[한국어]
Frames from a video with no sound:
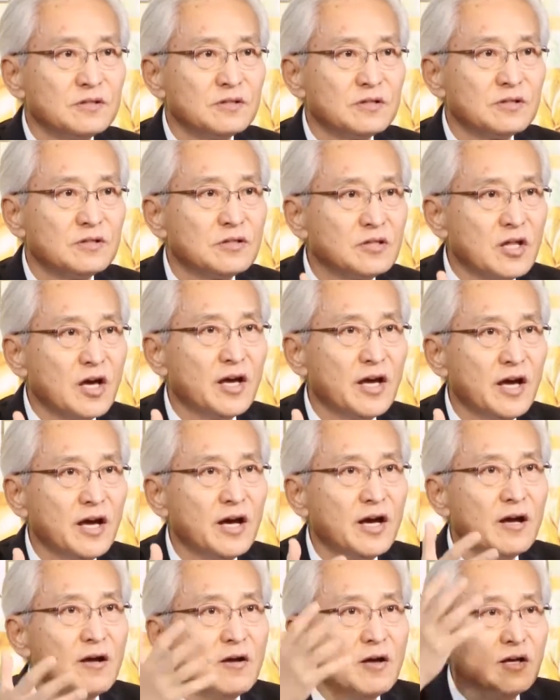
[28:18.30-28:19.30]

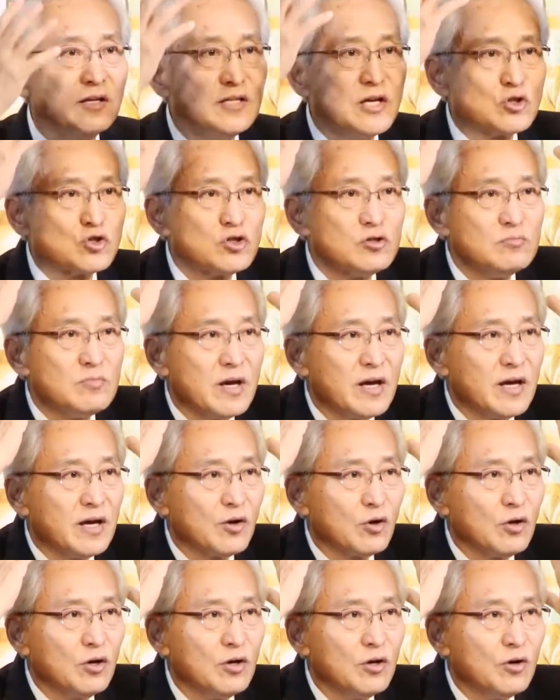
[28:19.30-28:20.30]
그때
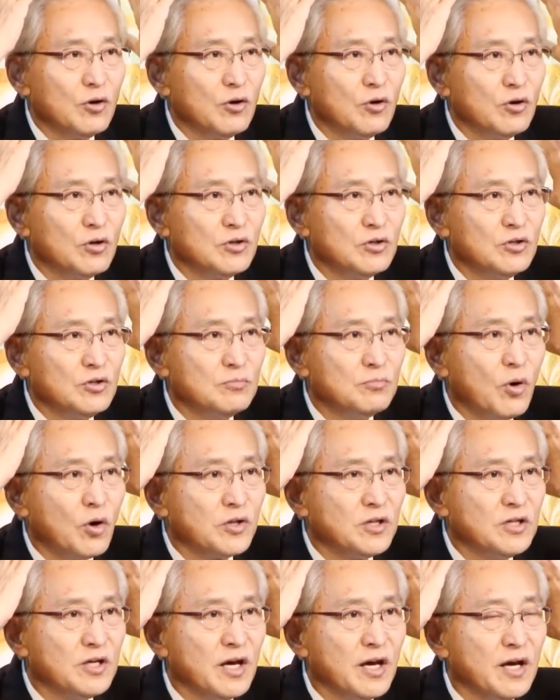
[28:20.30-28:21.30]
예수님의 이
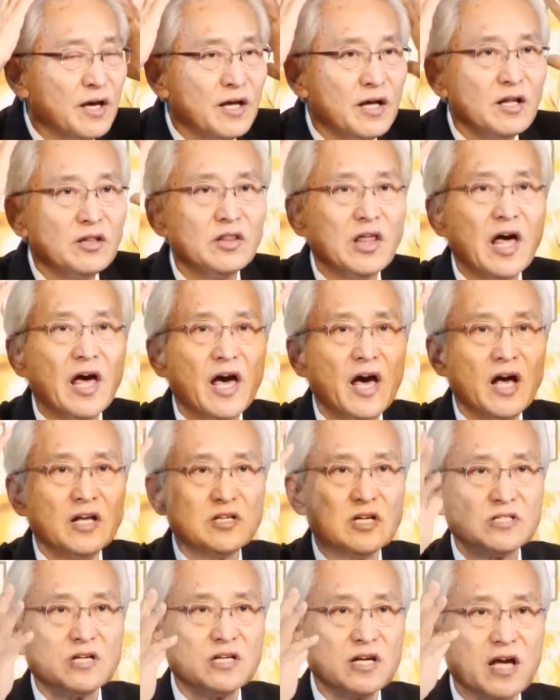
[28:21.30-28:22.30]
머리에
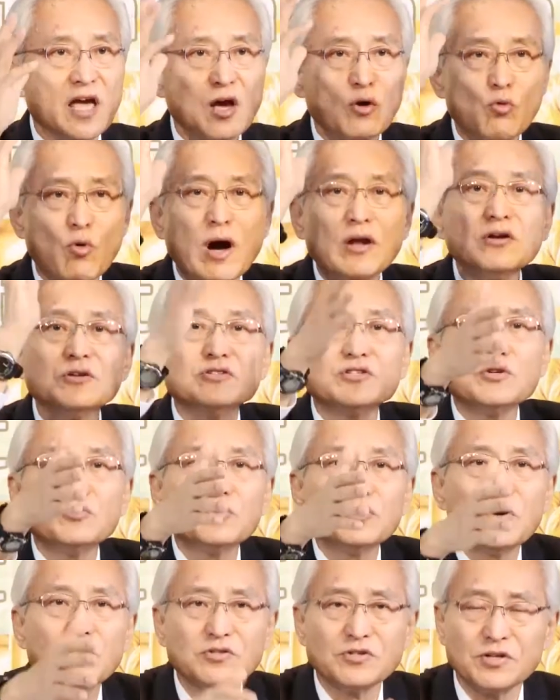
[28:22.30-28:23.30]
대제사장의 관을
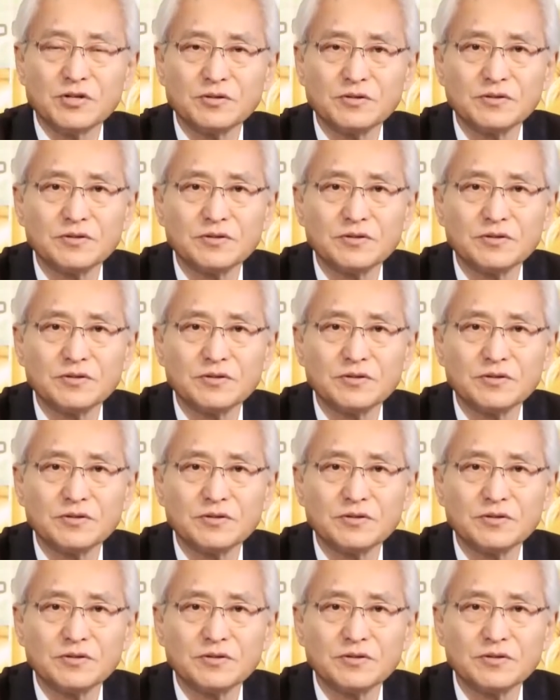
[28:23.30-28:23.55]
씌우는 것입니다.